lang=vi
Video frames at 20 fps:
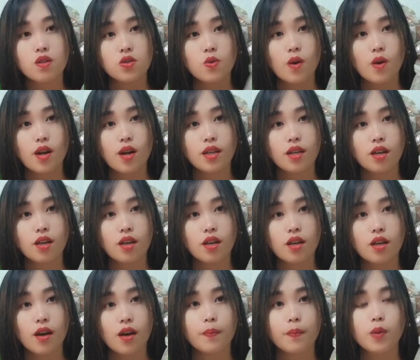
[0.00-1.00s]
rửa lên nó đấy
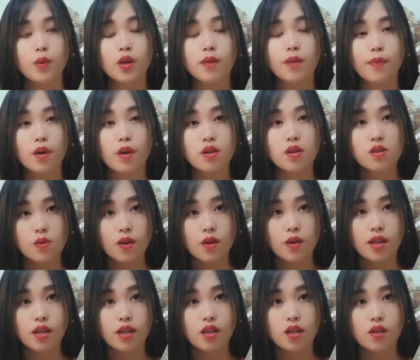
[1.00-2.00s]
ạ mũi ít bón rửa
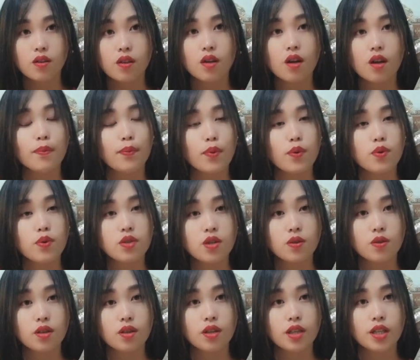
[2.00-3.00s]
lên nó cho lọ bú
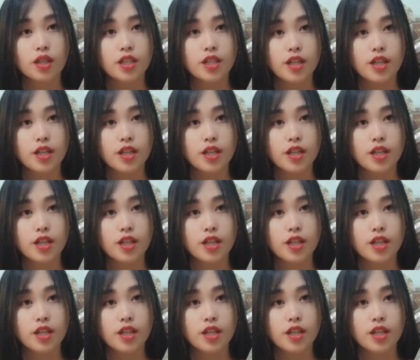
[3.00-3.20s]
trâu cho nị